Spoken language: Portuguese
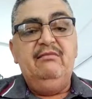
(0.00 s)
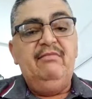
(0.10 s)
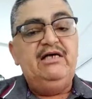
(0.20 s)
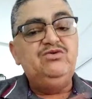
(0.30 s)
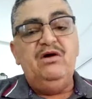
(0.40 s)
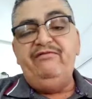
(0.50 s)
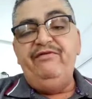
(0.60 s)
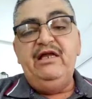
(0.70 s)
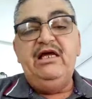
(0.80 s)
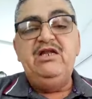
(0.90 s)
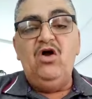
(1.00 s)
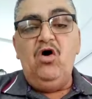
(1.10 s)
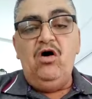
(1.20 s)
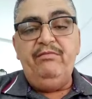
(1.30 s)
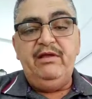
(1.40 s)
mas uma fila
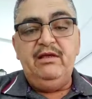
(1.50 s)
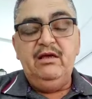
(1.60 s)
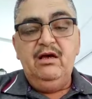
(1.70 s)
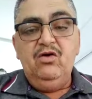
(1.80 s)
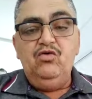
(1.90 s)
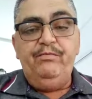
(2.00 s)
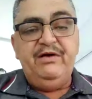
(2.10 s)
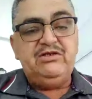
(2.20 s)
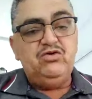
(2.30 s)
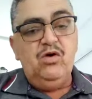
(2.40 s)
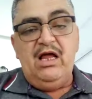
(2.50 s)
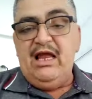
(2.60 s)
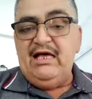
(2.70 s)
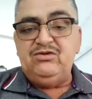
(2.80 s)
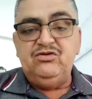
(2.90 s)
enorme com pessoas
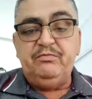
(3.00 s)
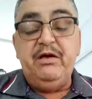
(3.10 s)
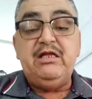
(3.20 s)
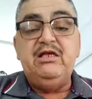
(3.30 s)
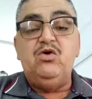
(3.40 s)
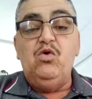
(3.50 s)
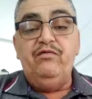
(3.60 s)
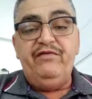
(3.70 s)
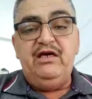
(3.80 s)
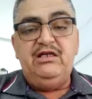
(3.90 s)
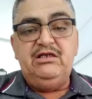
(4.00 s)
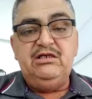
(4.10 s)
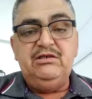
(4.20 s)
lá suspeitas de Covid